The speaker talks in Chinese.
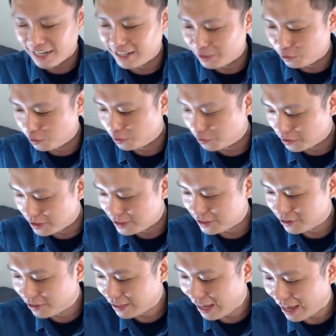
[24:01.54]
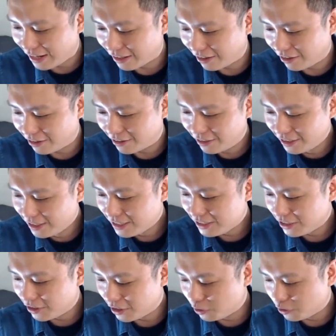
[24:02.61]
很多很多的信用卡，然后也
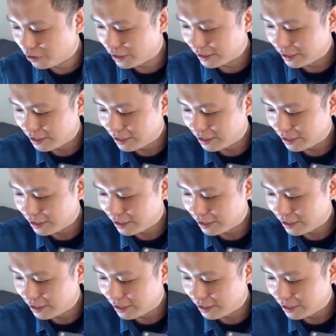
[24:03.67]
有很多很